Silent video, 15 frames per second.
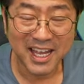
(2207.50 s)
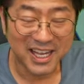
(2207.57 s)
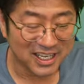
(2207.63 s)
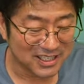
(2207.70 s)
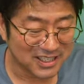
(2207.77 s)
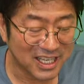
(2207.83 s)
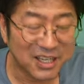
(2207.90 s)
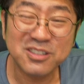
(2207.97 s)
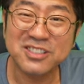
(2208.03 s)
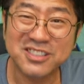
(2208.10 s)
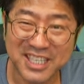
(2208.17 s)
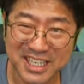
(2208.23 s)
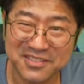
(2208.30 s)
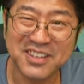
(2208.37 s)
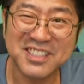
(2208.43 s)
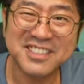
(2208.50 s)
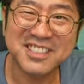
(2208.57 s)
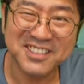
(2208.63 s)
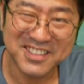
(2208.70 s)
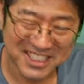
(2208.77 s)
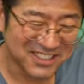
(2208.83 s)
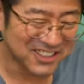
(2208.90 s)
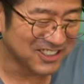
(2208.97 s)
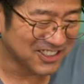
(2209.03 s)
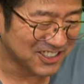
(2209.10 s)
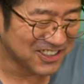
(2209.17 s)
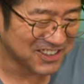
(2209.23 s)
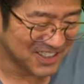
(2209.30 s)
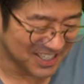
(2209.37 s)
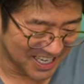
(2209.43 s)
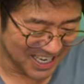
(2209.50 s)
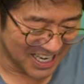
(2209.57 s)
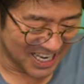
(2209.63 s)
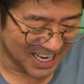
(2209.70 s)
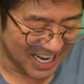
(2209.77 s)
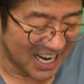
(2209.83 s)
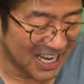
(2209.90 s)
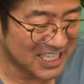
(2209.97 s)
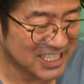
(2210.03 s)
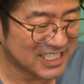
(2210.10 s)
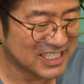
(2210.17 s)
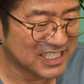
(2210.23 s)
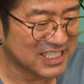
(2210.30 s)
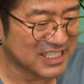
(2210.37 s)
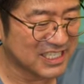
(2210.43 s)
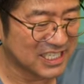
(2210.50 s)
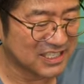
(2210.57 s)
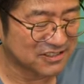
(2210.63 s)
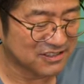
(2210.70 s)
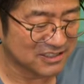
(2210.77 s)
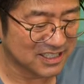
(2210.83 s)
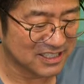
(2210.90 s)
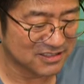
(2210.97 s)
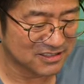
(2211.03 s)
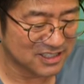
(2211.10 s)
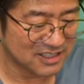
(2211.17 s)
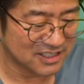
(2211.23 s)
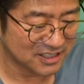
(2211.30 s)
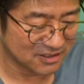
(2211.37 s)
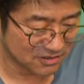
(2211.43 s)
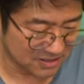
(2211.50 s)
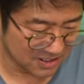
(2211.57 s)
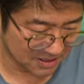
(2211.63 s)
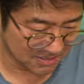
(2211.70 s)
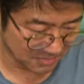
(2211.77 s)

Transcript: 楽しくなりますけどね、そういう時はね。はい。最後の作品でございま